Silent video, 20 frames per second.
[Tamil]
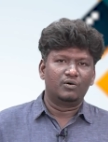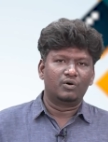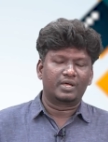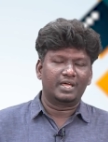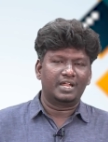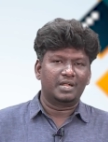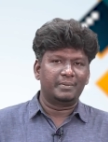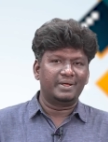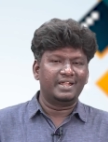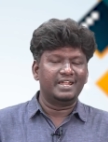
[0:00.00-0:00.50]

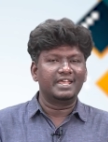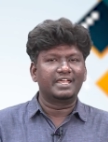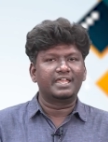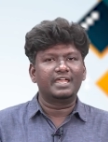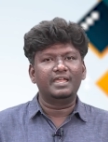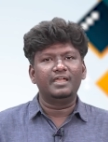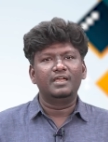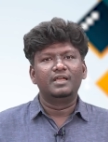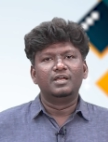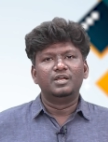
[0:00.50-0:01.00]
ஓகே நம்ம
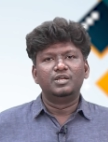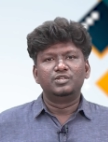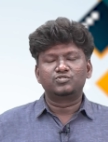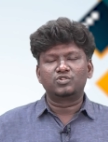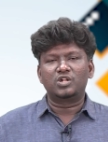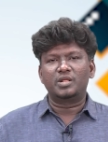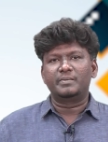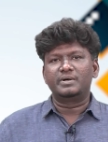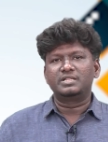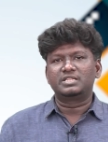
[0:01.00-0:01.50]
இன்றைக்கி
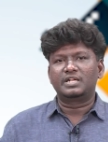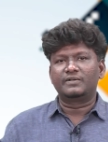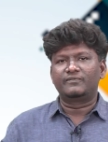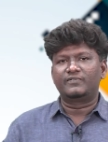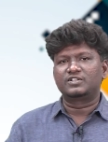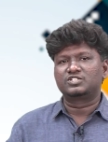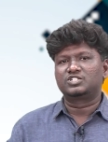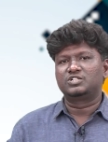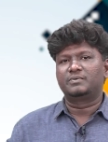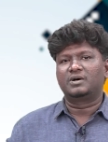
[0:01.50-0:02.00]
ஜூலை மந்தில்
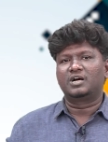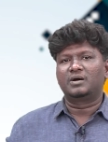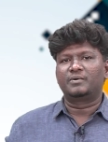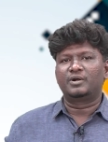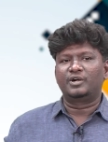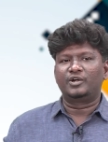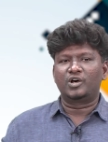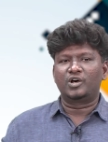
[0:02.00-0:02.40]
ஃபஸ்ட்டு பார்க்க போகிற